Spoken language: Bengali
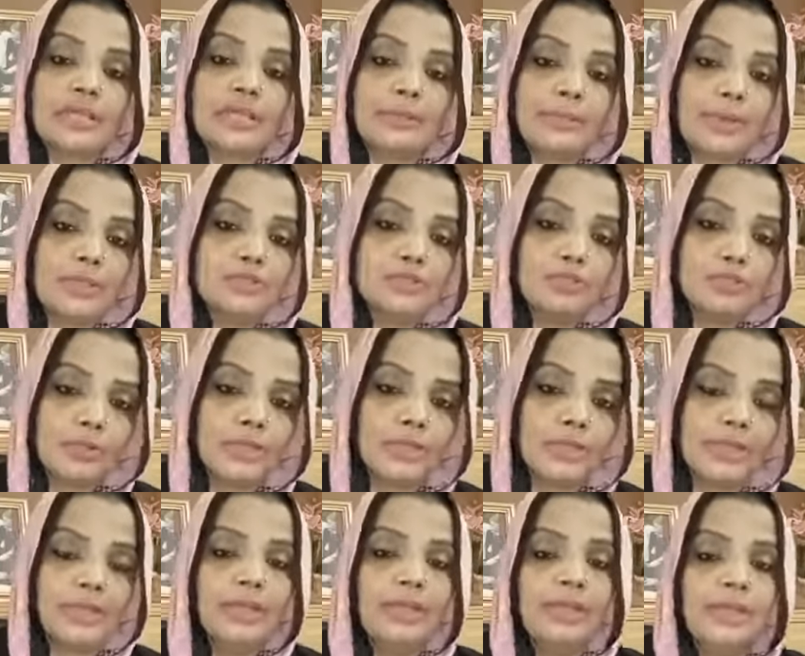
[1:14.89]
আস্থাভাজন
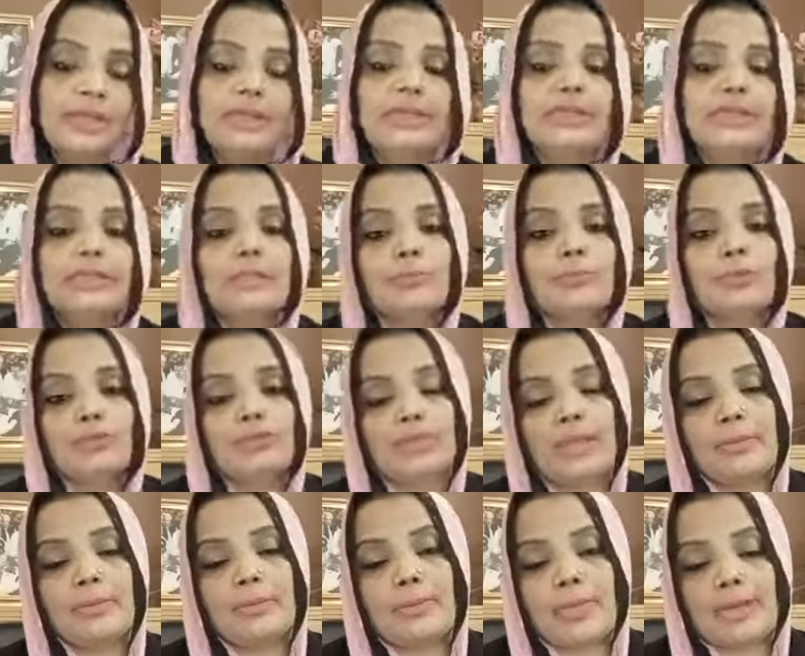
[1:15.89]
হয়ে
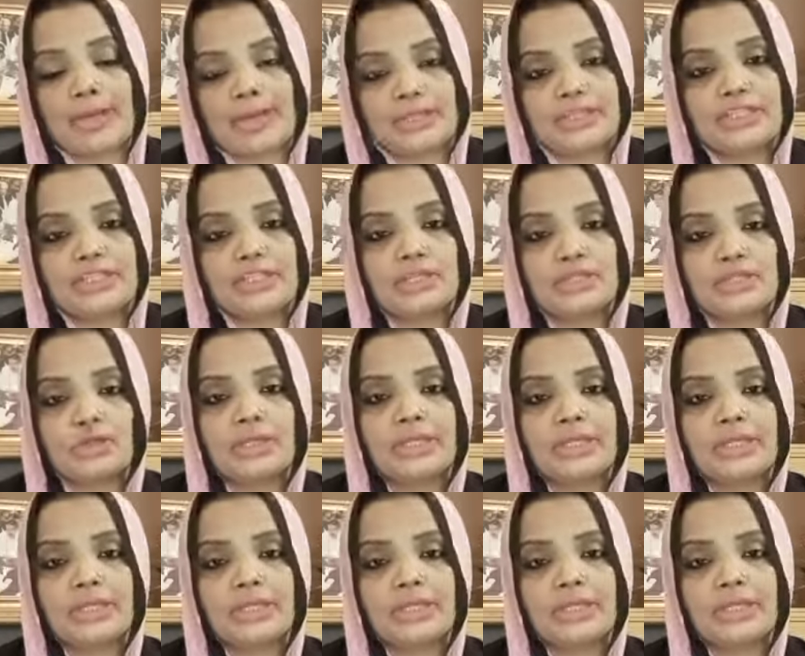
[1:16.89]
ইতিমধ্যে আমি বাংলাদেশ কৃষক
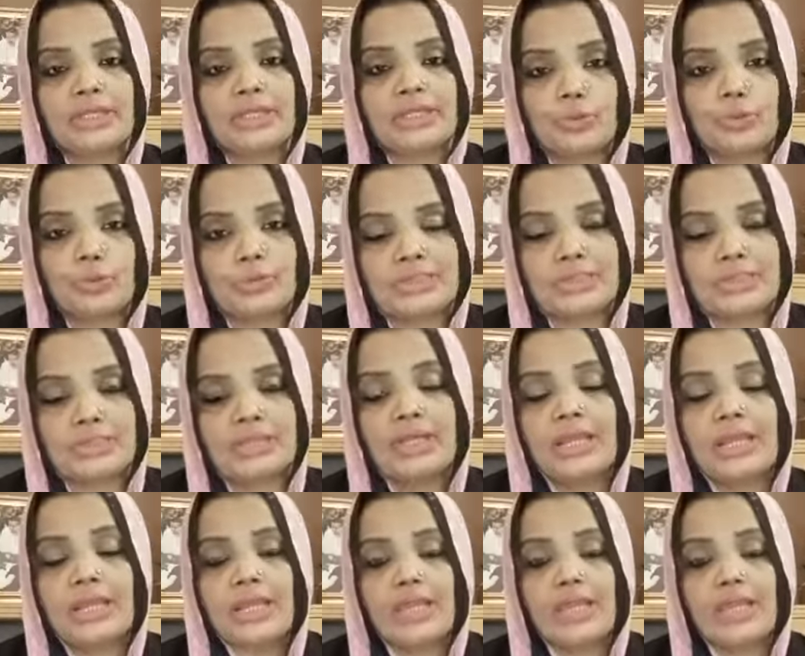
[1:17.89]
লীগ কেন্দ্রীয় কমিটির